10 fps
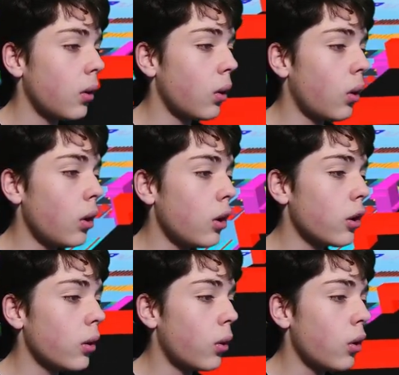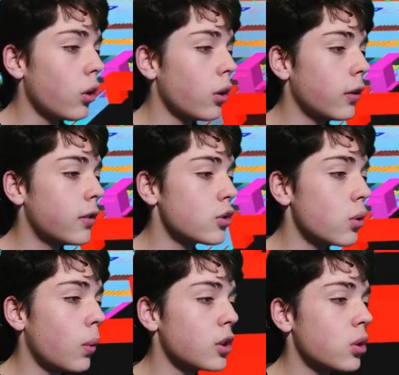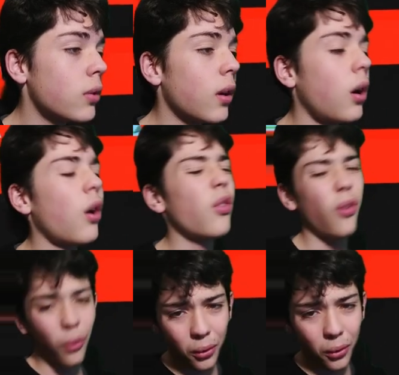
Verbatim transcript: Olé, olé, si je le one-shot... Ah non,